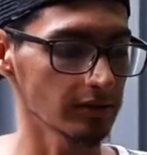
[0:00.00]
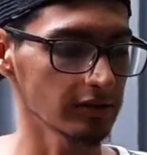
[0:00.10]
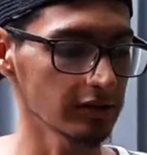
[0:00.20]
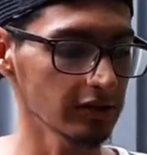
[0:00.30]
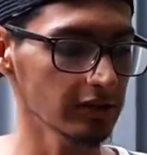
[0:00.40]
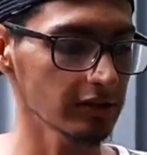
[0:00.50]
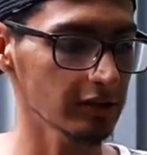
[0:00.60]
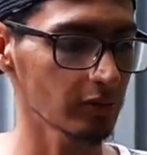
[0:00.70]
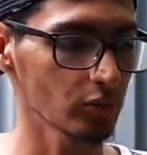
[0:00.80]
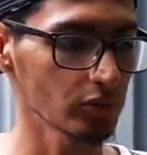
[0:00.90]
y
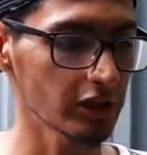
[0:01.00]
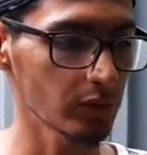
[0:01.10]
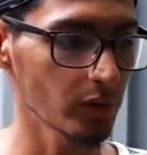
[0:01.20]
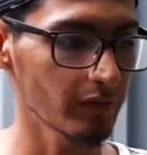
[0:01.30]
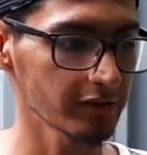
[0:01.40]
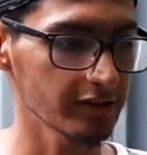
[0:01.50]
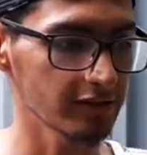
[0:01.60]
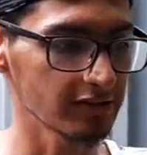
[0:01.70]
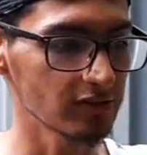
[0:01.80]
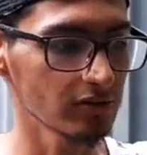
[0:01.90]
una nueva
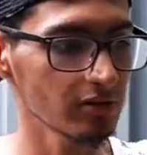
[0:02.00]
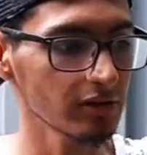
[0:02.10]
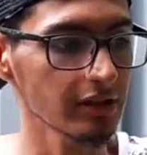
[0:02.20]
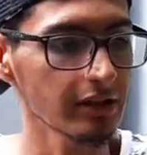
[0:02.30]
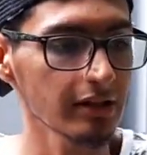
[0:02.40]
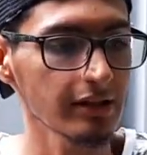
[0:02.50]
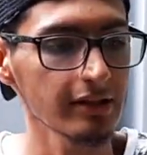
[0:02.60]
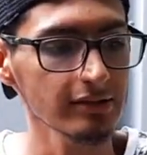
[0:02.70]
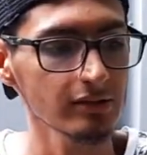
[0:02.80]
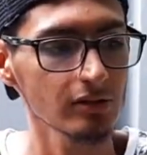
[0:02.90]
adquisición
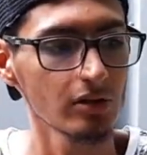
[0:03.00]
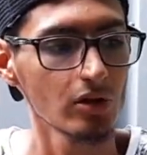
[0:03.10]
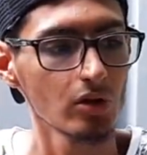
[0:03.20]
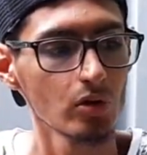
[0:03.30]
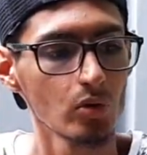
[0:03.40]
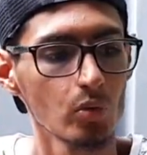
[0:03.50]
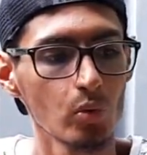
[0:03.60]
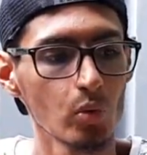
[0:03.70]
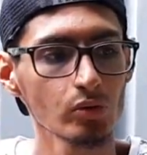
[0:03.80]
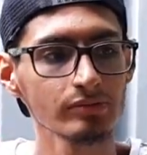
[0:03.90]
que es
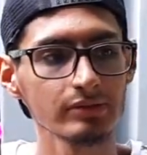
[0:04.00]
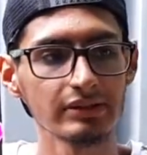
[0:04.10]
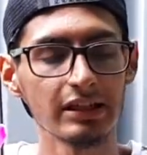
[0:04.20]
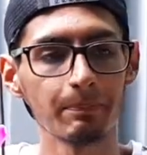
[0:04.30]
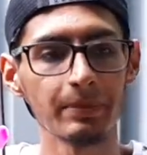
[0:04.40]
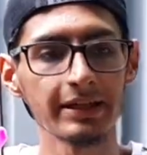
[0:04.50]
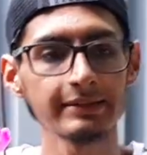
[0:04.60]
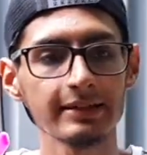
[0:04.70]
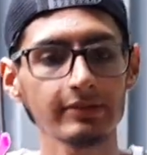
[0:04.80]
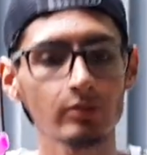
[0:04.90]
un
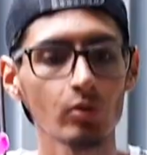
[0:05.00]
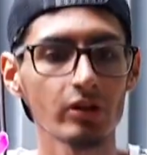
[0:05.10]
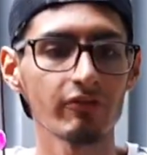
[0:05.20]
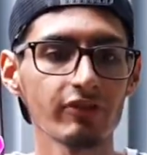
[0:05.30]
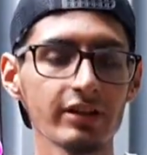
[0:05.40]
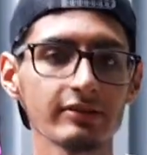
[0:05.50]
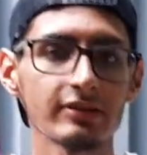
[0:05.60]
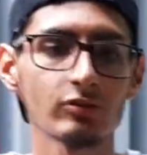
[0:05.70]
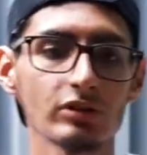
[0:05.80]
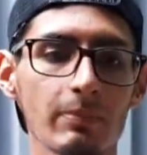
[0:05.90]
nepentes o
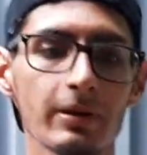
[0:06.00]
nefentes, una